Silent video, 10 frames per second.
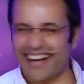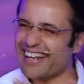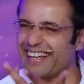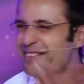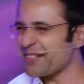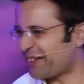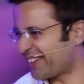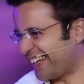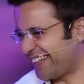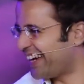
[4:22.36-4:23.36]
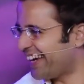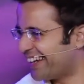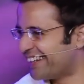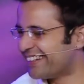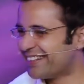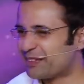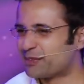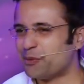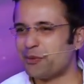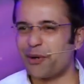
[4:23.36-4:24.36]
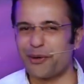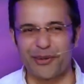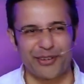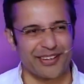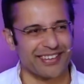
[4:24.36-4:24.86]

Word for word: खाने की भी जरूरत नहीं है सूख लो